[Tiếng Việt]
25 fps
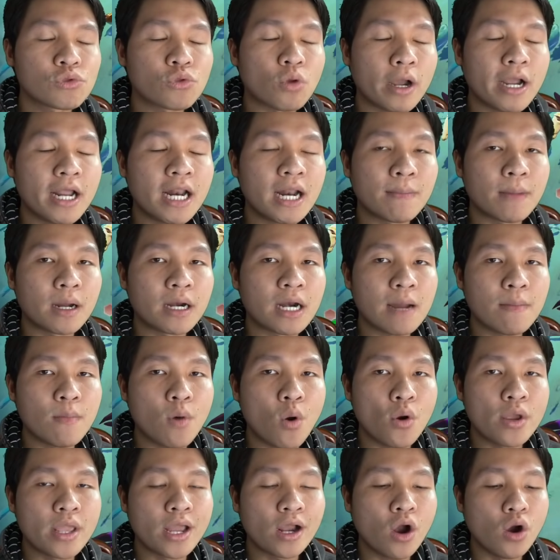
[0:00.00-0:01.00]
tuy là mình đã
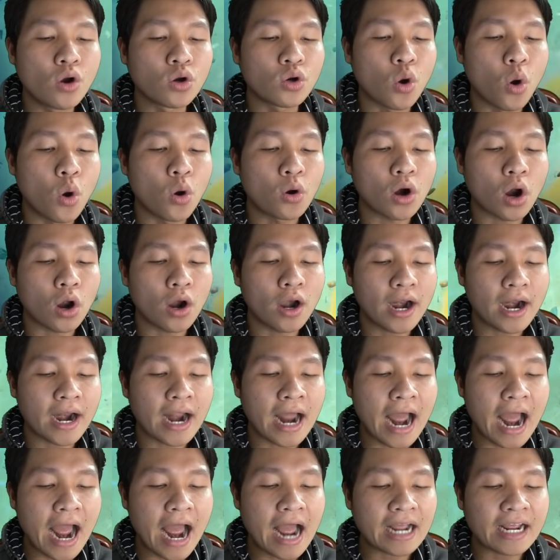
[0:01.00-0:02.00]
mua những con cua rồi là
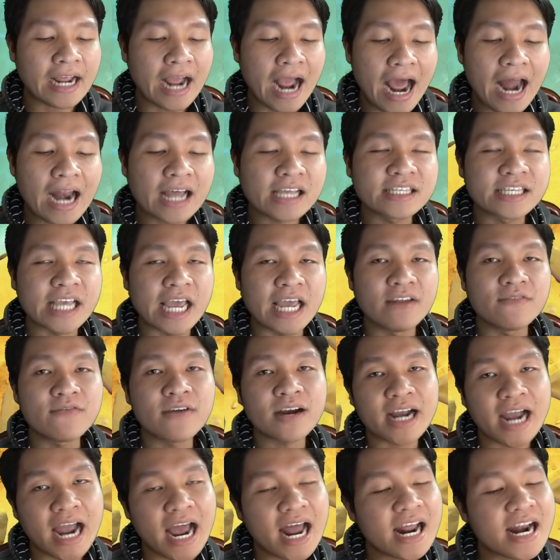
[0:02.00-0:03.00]
à, khá là xịn
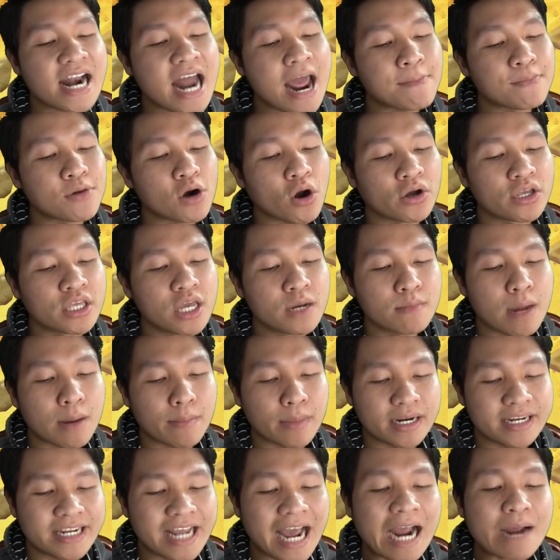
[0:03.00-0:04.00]
và khá là đẹp rồi nhưng mà
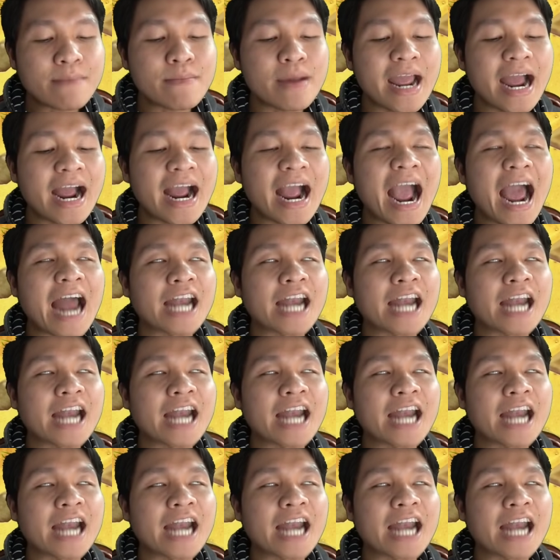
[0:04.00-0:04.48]
mình vẫn bị ăn